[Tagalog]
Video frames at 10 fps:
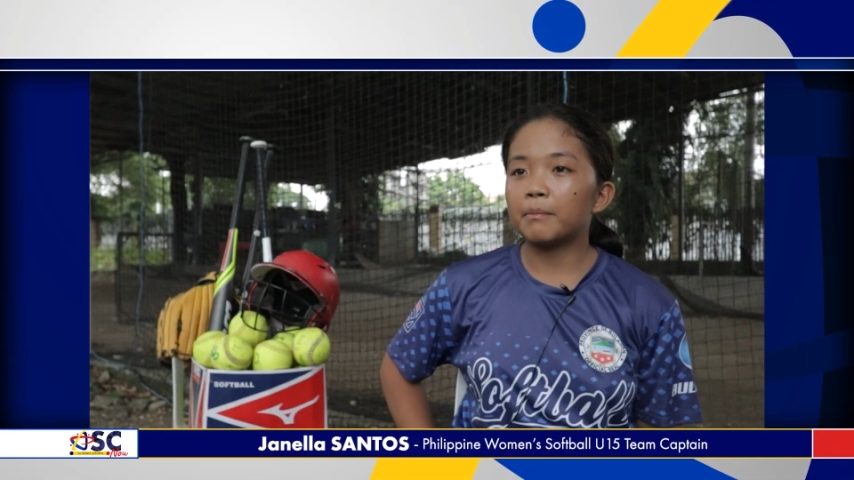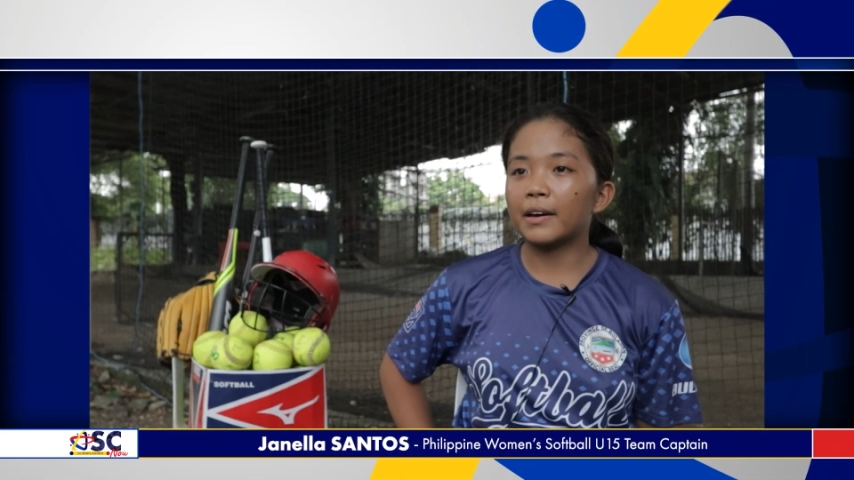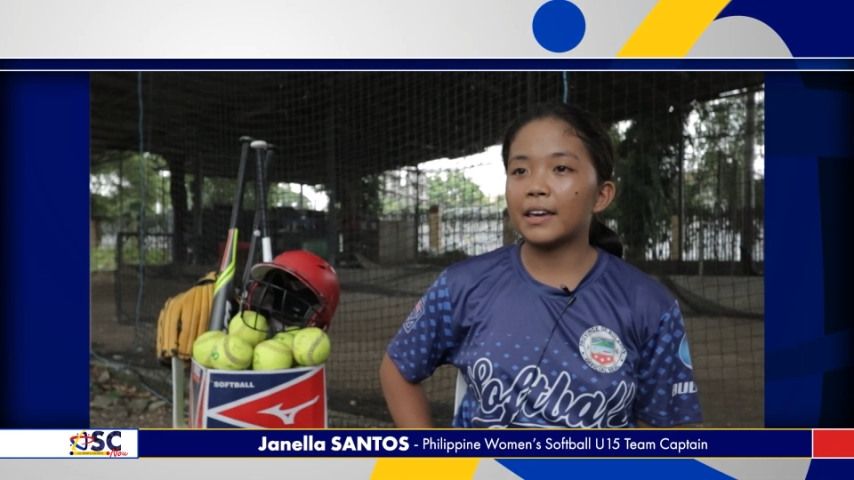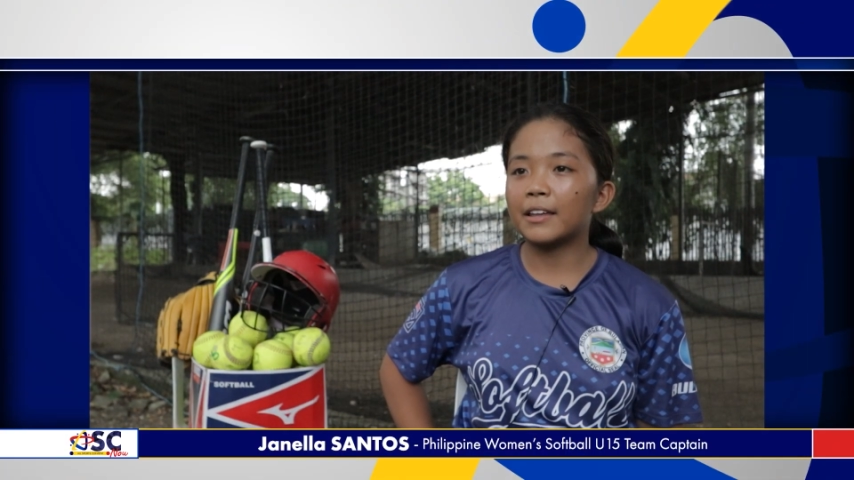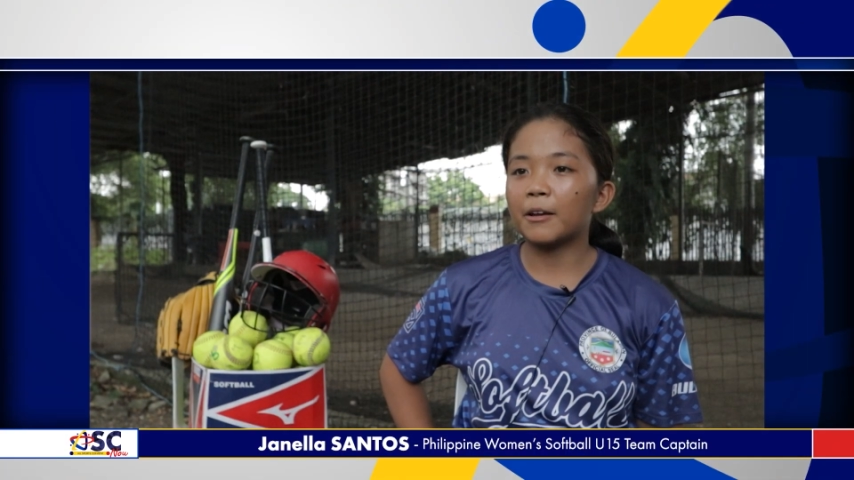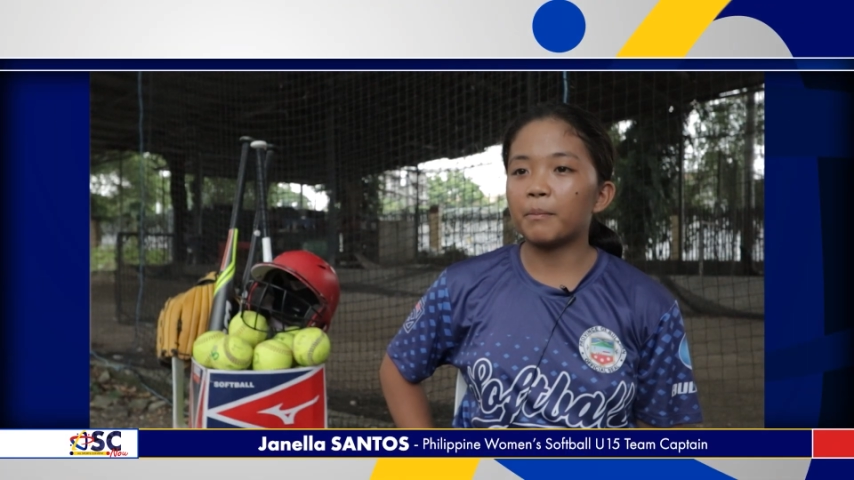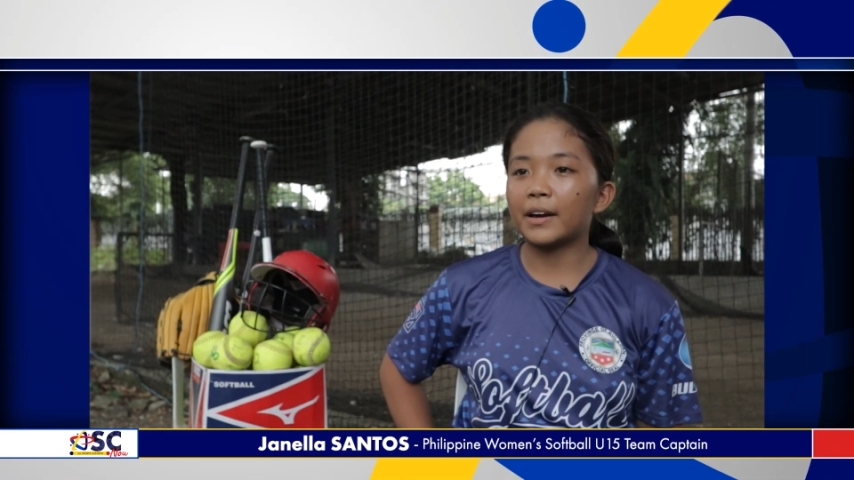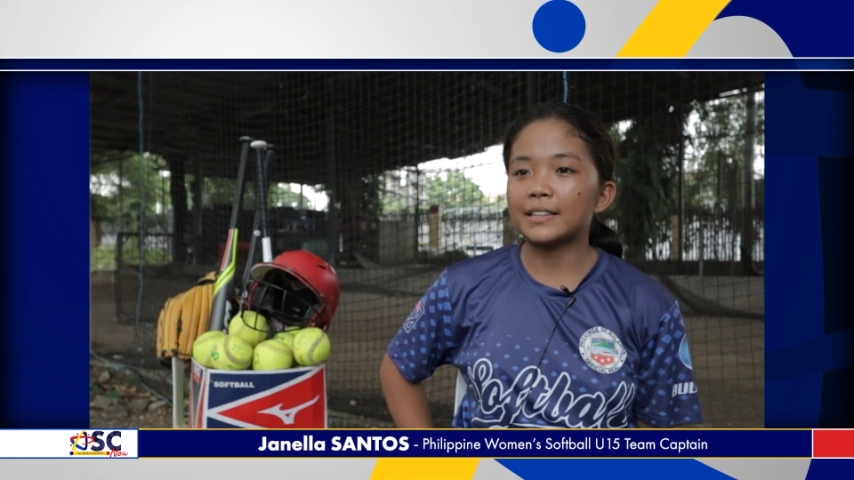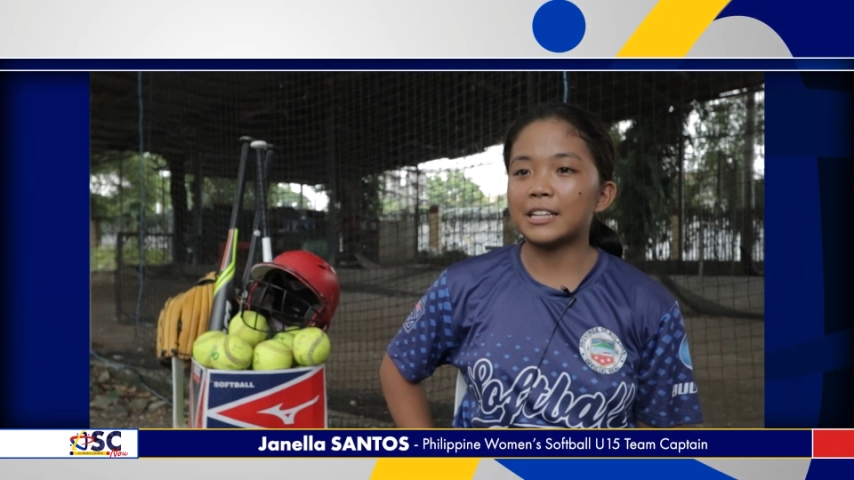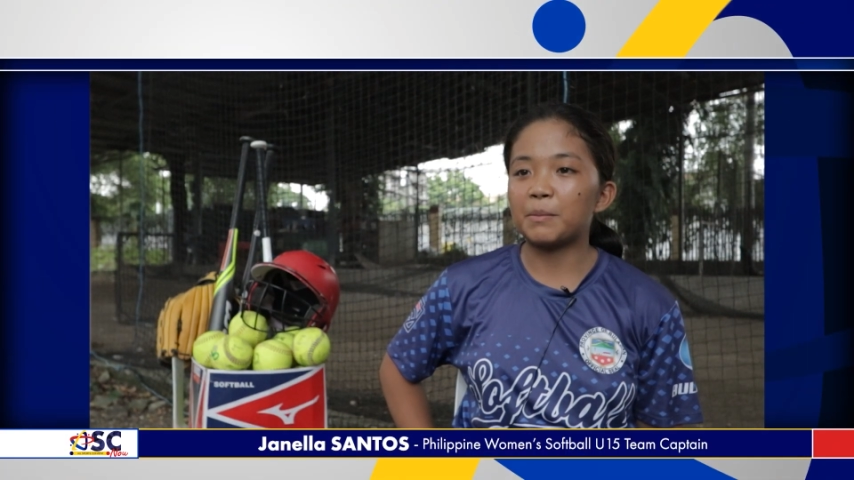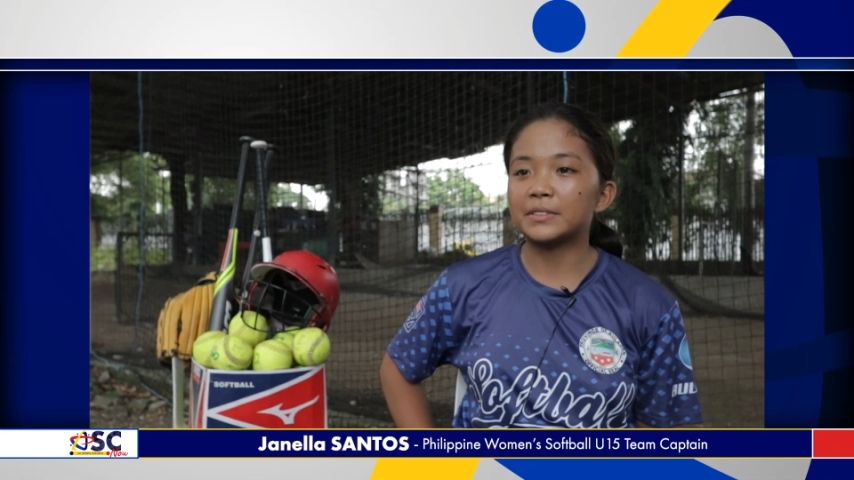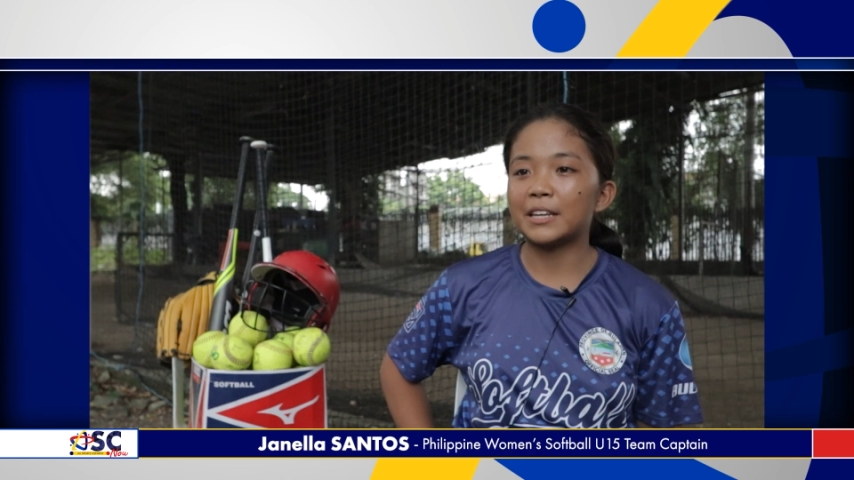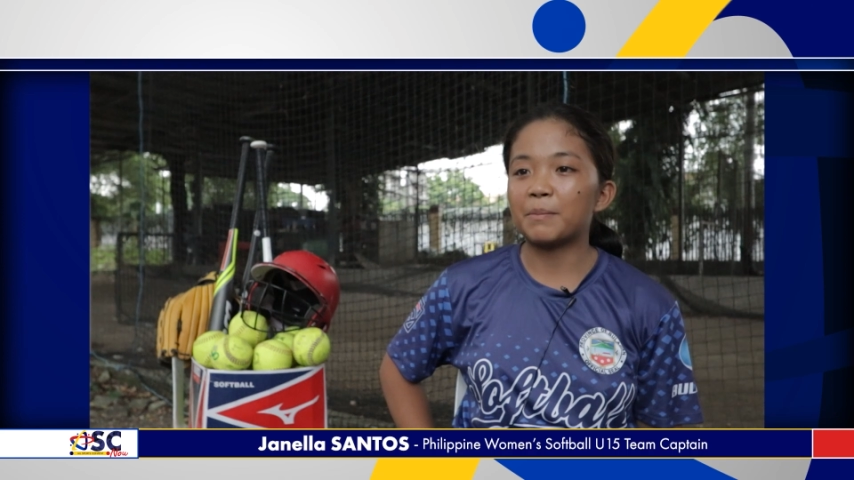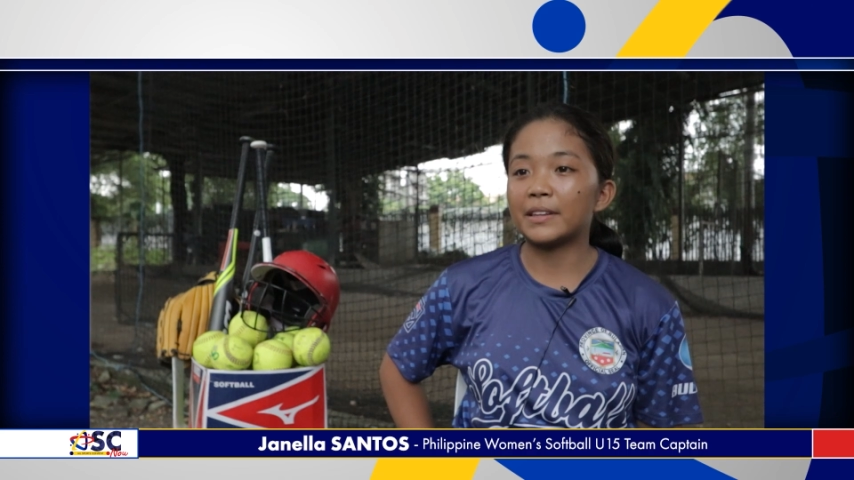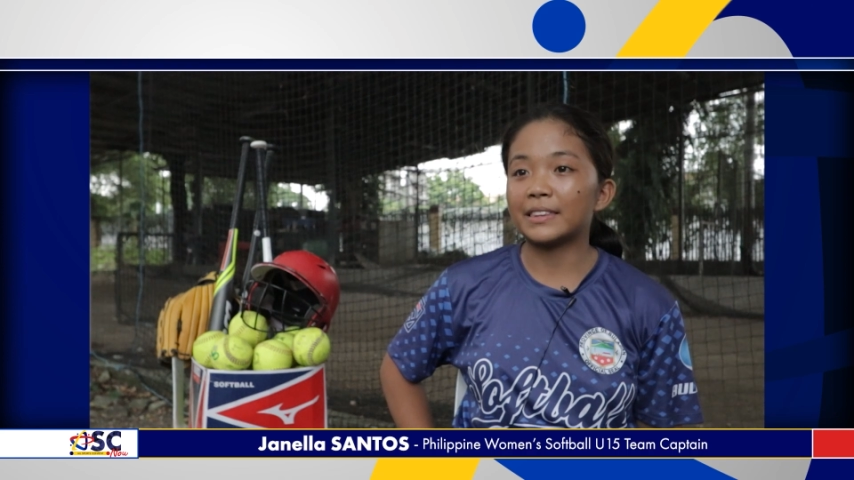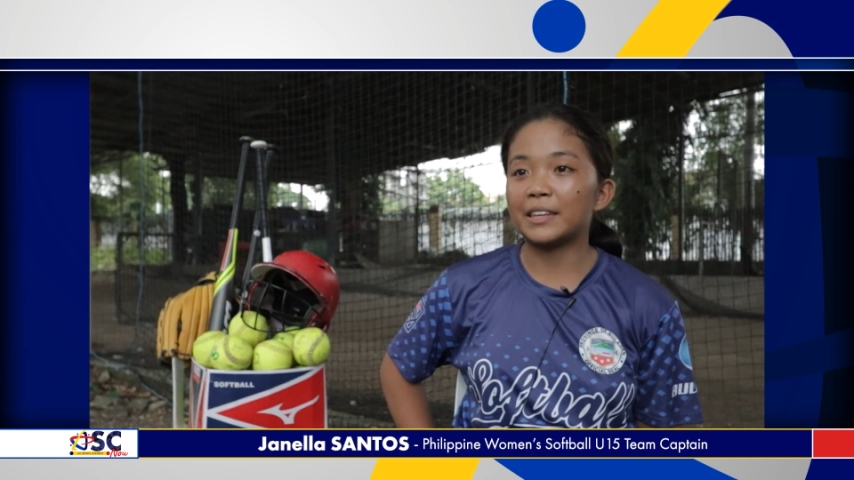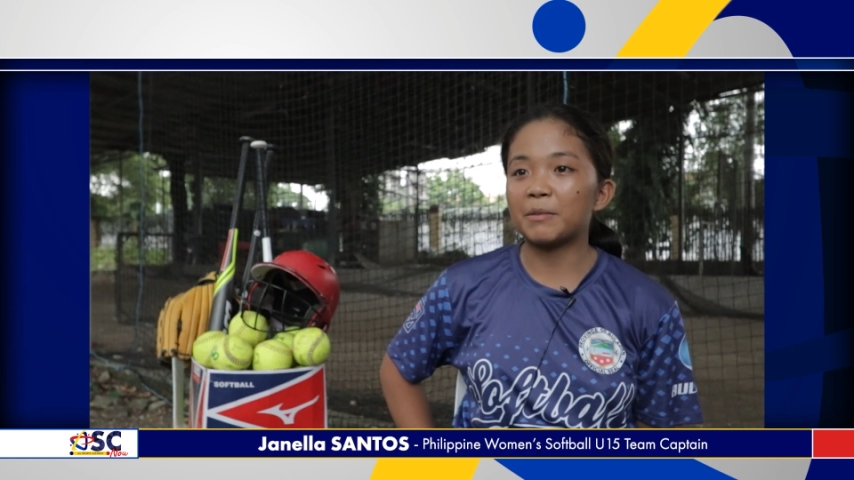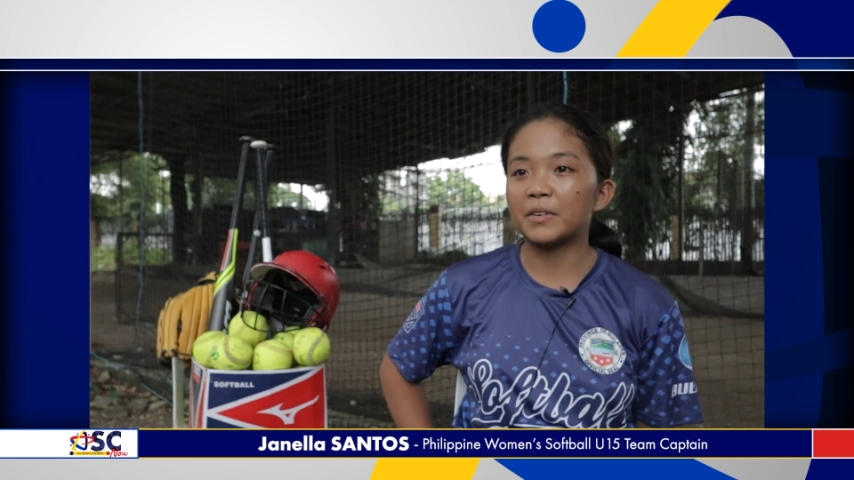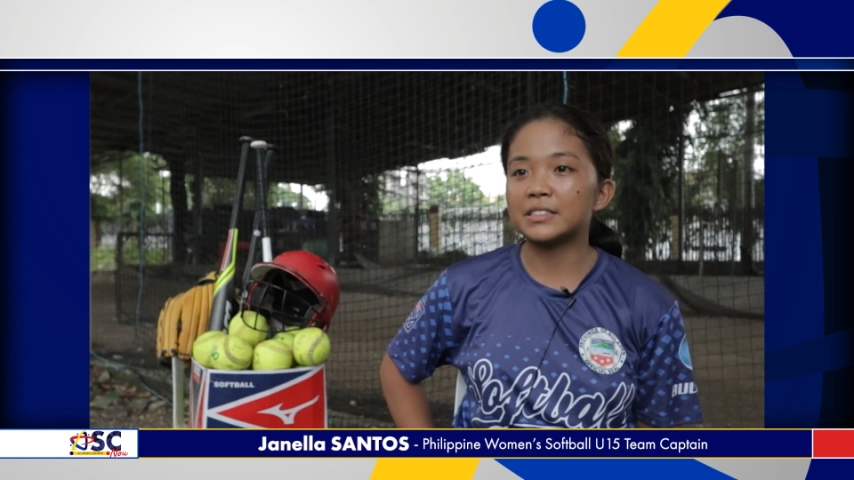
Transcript: mahirap makisama sa ibang team.